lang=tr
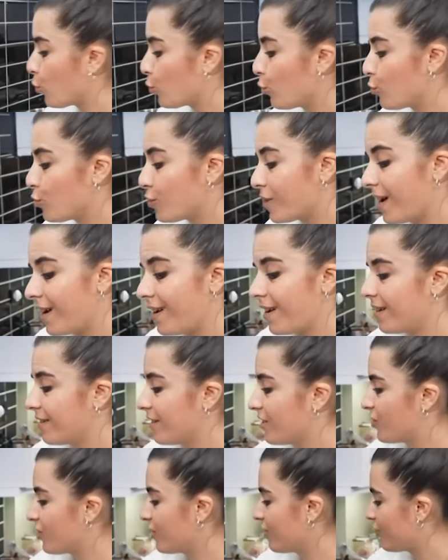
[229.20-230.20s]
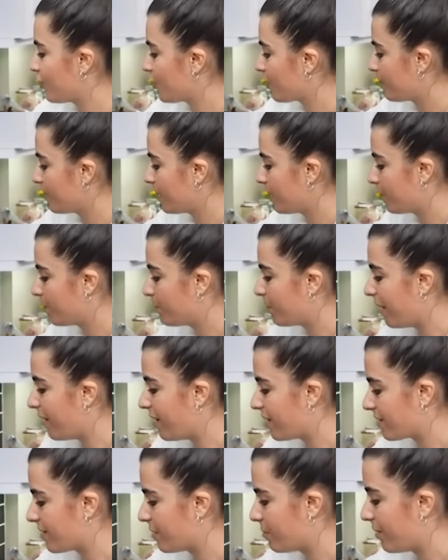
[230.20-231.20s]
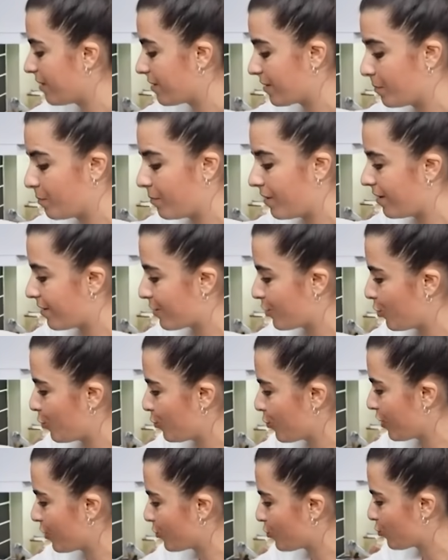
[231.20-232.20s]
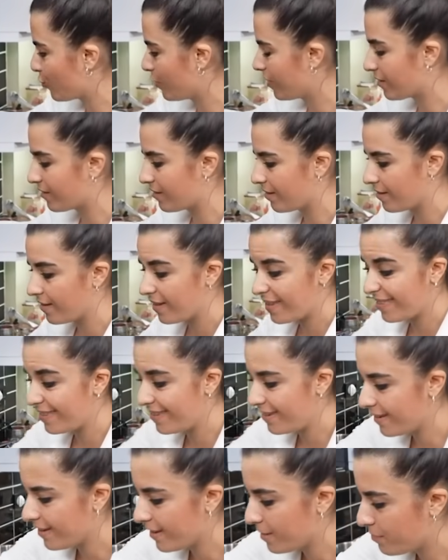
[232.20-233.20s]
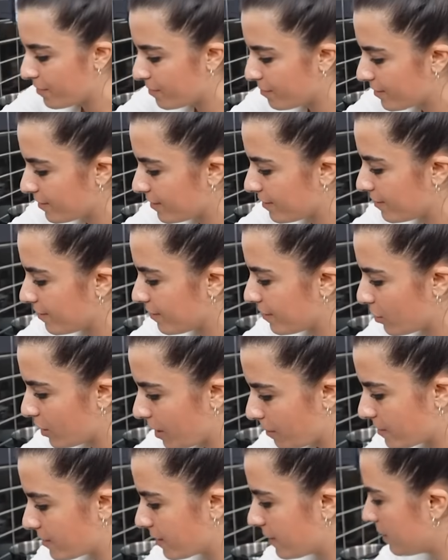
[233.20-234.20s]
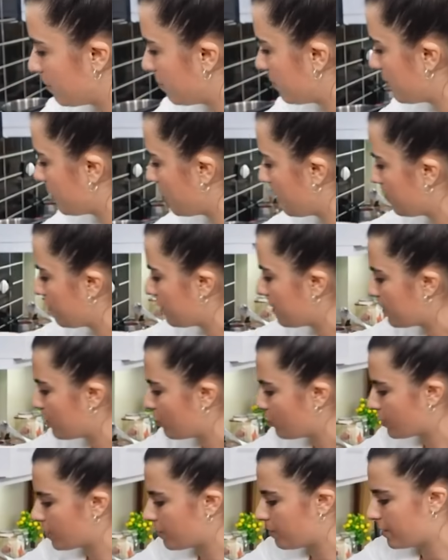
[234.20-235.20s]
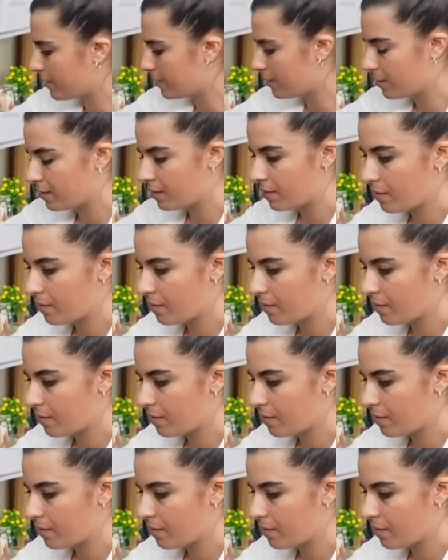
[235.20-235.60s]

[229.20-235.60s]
Çok lüks yerlerde çalıştı diye bağırına bağırına bağırıyor ya şu anda. Niye yapamadı? Yapsaydı birinden birini o zaman.